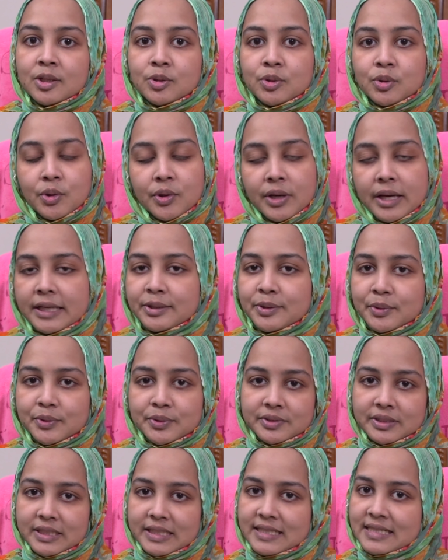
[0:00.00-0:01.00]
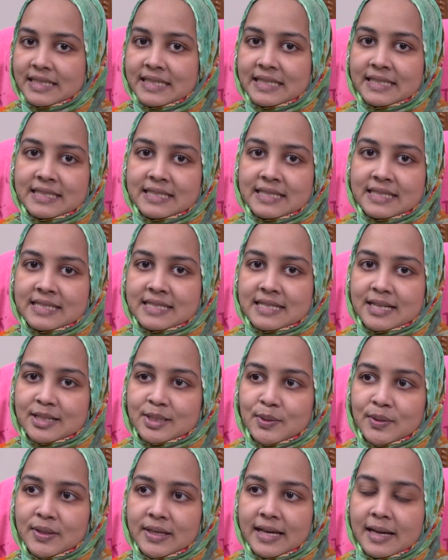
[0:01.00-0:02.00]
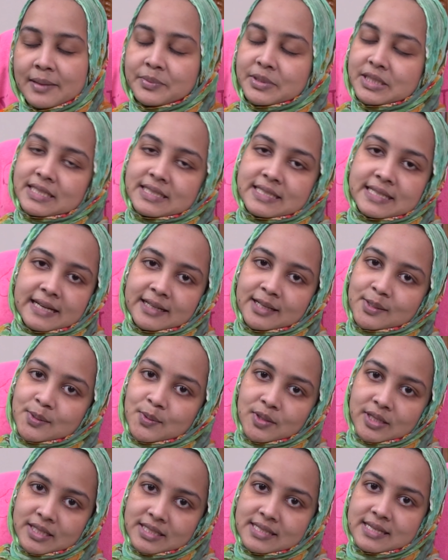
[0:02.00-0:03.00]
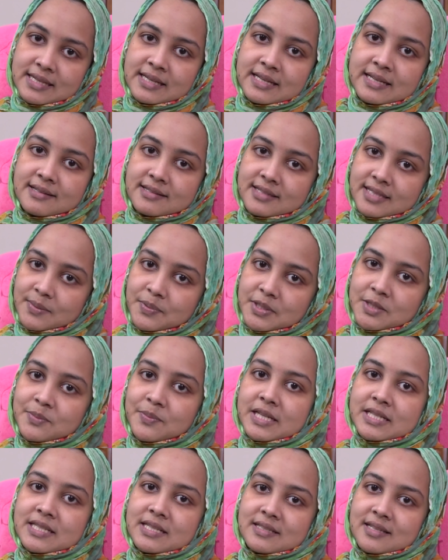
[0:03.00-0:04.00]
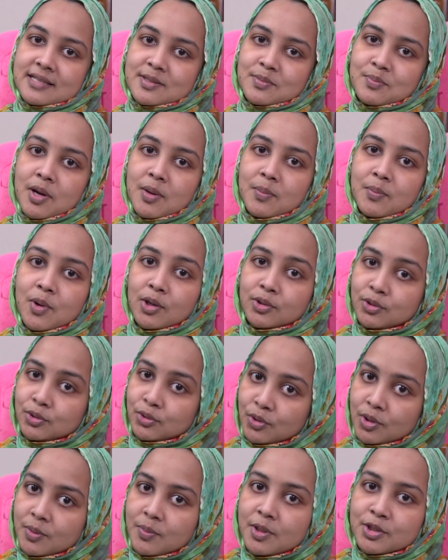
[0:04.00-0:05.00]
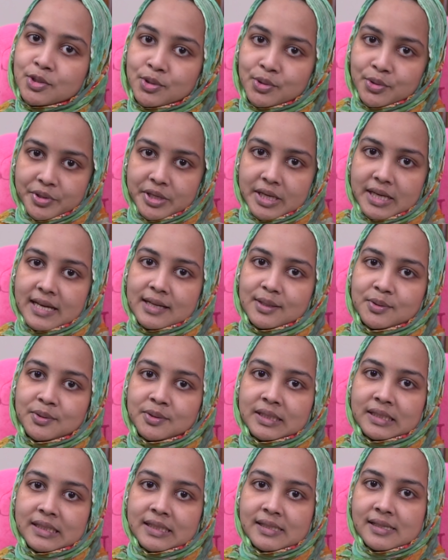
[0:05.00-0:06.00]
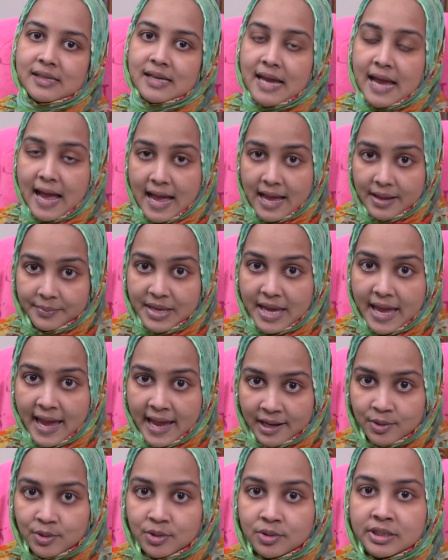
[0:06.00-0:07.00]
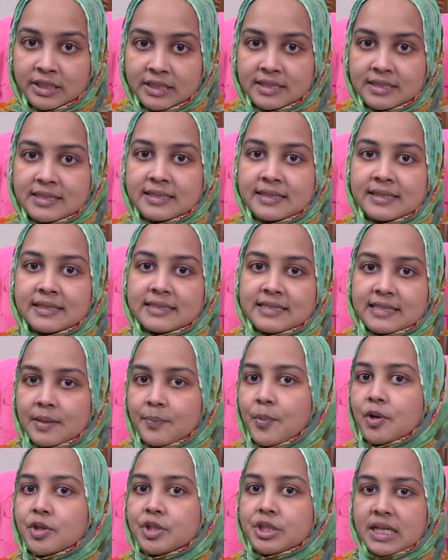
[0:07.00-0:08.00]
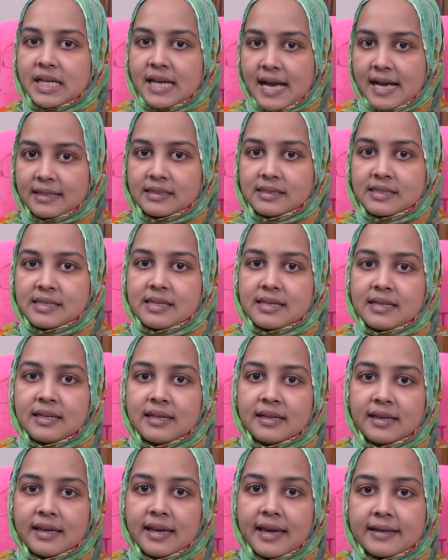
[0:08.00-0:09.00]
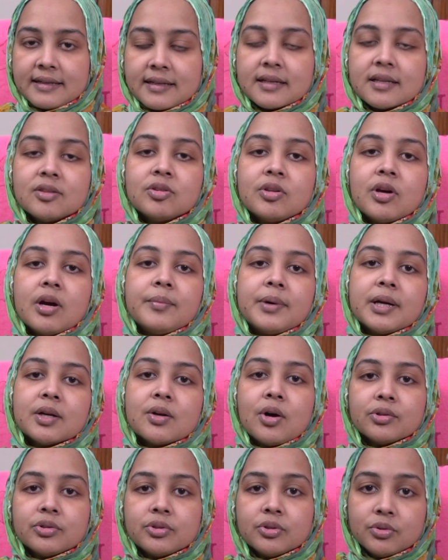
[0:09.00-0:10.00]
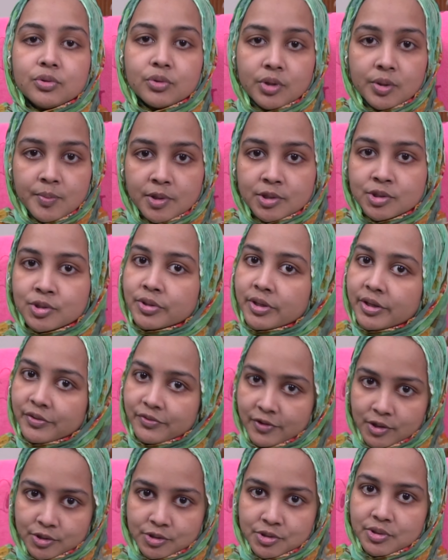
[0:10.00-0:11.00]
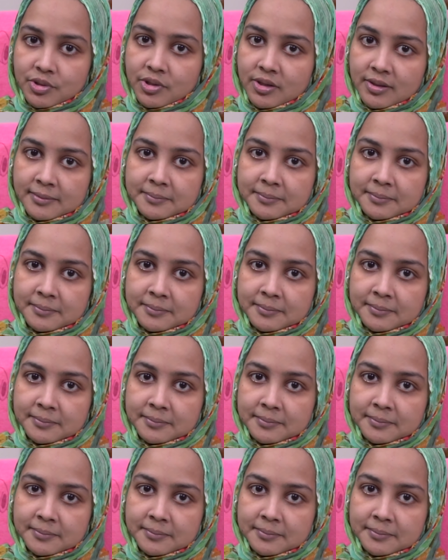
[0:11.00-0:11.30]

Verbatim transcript: তো এই তো এডিটিং জিনিসটা আসলে আমি যে চ্যানেল খুলেছি রেসিপিস বাই সেজাস মম গত দুই বছর হয়ে গেল আমি এখন এডিটিংয়ের যে পর্যায়ে আছি এটা কিন্তু আমার গত দুই বছরের ফসল